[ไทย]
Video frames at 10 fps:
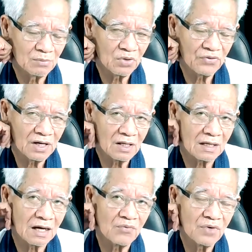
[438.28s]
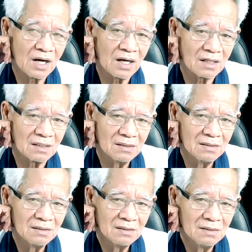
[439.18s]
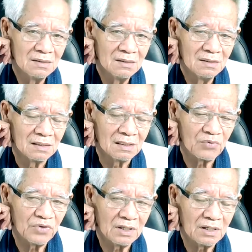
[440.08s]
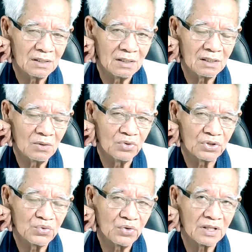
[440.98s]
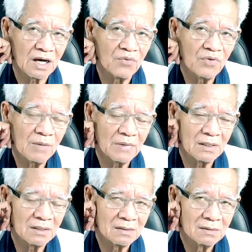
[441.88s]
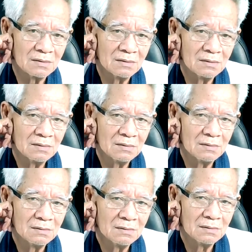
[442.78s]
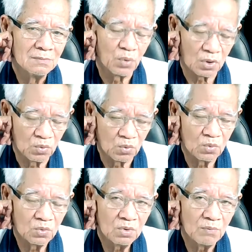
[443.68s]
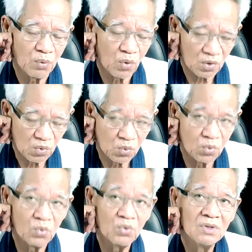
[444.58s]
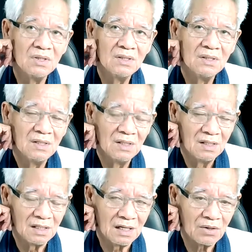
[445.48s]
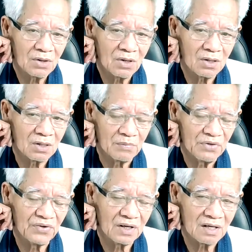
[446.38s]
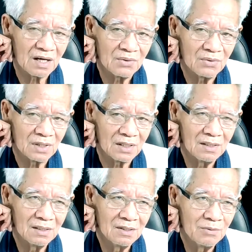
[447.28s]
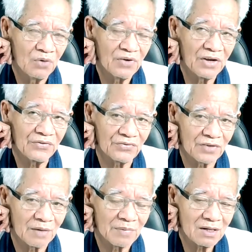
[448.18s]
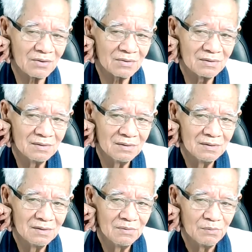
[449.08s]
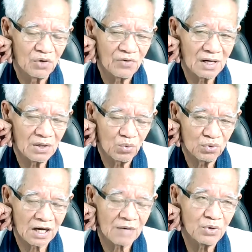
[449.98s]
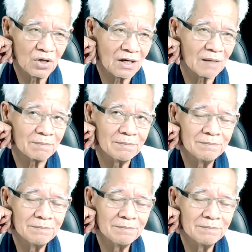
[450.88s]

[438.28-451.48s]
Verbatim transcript: พอเวลาถามว่า ในวินาทีที่ลุงจะช่วยถามว่ามันปวดหู ปวดหูแล้วก็มีเสียงดังด้วยพอเวลาเสร็จสับแล้ว พอเวลาลุงถามย้อนกลับ